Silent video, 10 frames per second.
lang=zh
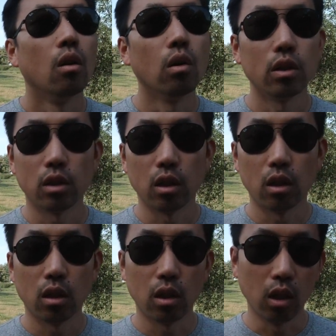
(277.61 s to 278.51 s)
或
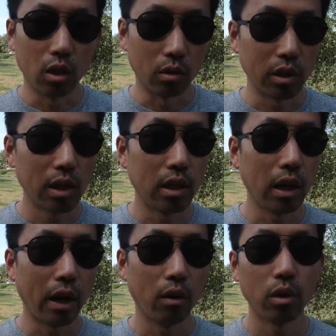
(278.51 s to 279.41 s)
者呃，有些人
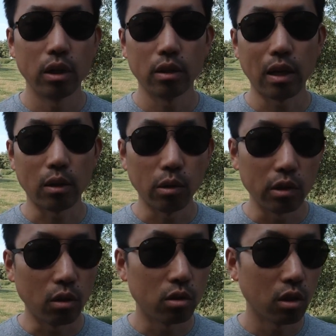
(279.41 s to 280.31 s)
还会在退
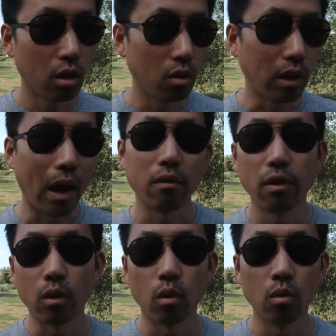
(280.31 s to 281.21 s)
休之后打一
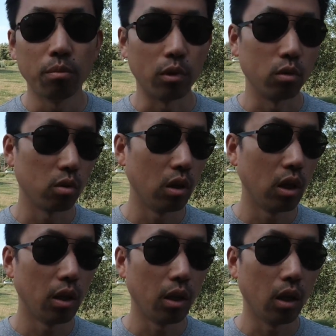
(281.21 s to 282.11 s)
份工，比如
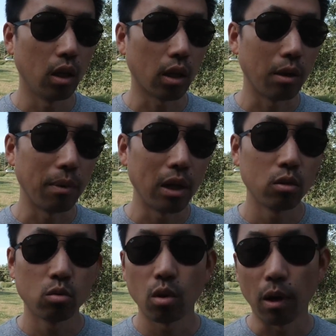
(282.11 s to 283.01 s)
说呃，给别
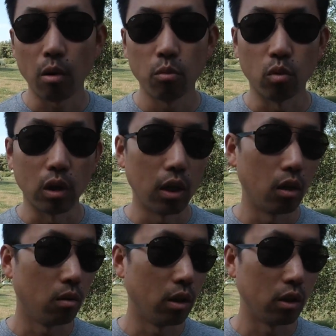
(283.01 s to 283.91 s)
人做保姆
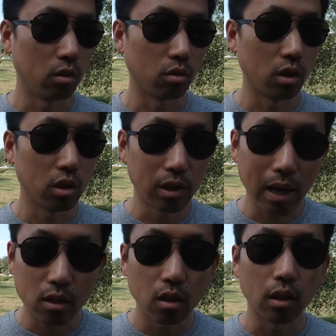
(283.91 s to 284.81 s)
啦，或者说是
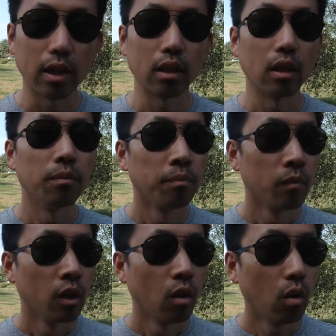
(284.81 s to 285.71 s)
家政类的，
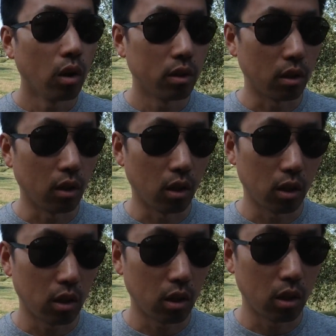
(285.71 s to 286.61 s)
或者
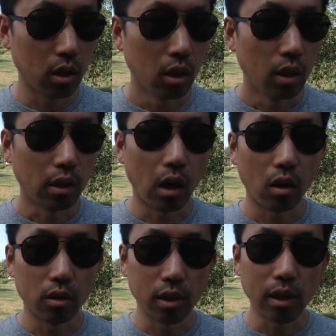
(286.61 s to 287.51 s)
是
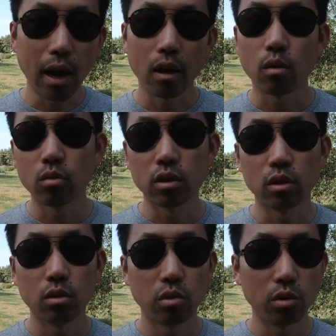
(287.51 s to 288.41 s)
到其他公
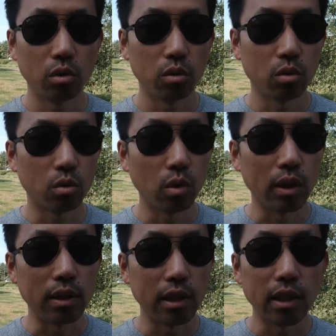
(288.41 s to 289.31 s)
司去
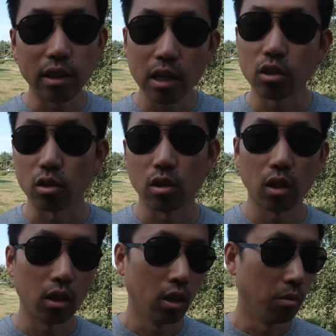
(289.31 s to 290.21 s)
做一些兼职
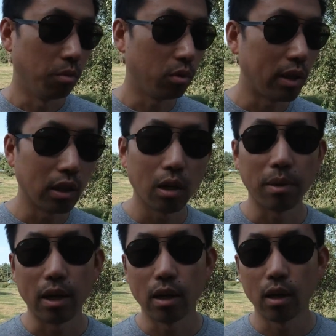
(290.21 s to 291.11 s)
的，不算特
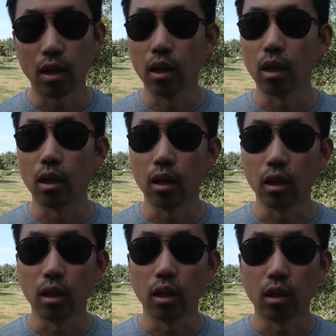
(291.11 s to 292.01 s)
别呃
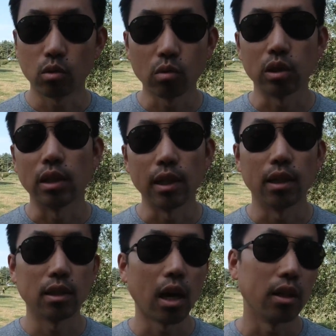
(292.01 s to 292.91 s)
重体力
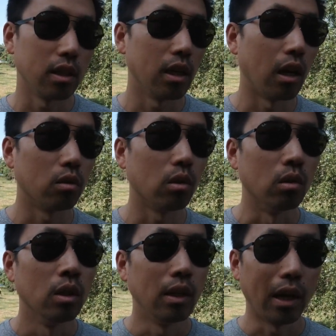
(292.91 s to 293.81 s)
的这样一些劳动，
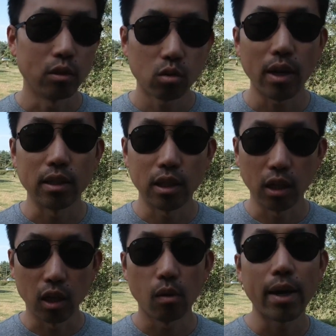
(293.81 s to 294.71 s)
来赚一些
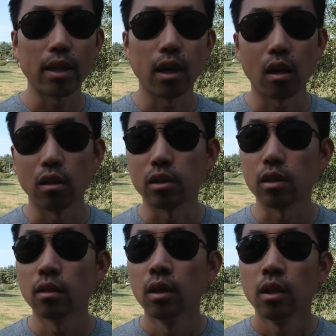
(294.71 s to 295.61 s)
额外的养老金。
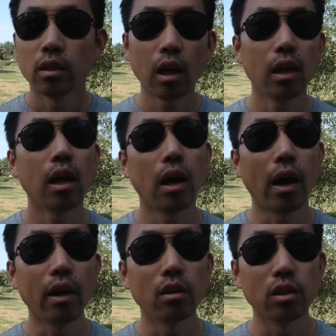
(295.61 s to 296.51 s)
当然了，
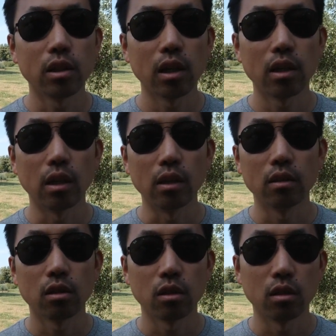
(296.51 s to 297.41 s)
还有一些
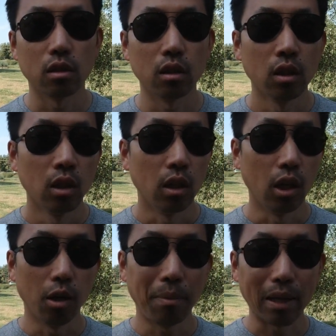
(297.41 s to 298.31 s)
人是
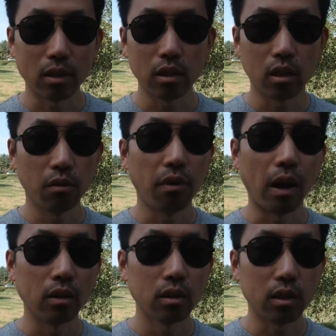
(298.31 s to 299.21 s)
呃把自己的
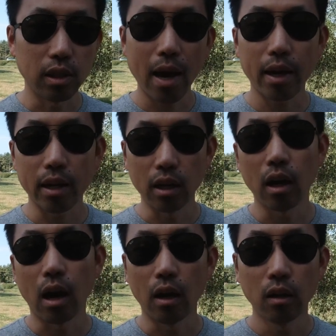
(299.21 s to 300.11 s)
房子抵押给银
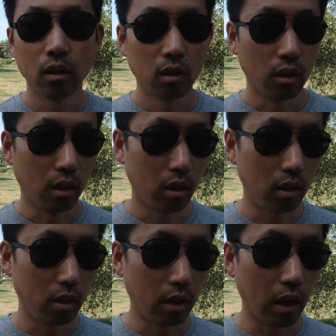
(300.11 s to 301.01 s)
行，
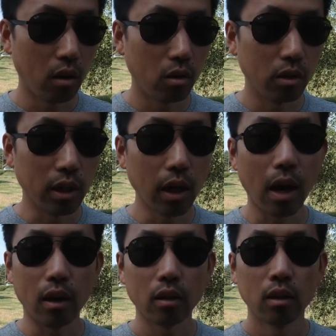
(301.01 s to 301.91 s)
呃，然后银
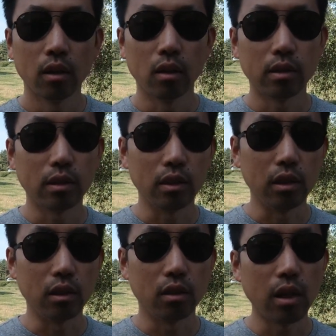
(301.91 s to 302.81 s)
行。
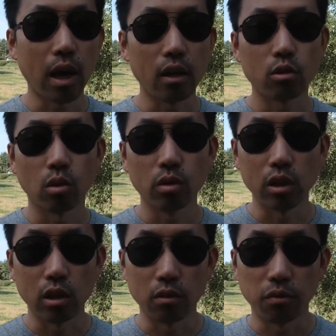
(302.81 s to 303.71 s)
以这样一种
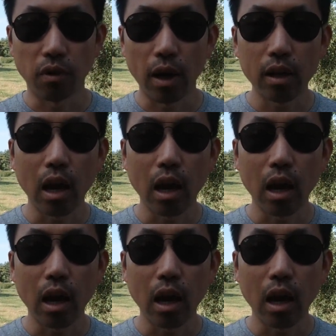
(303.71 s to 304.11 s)
以房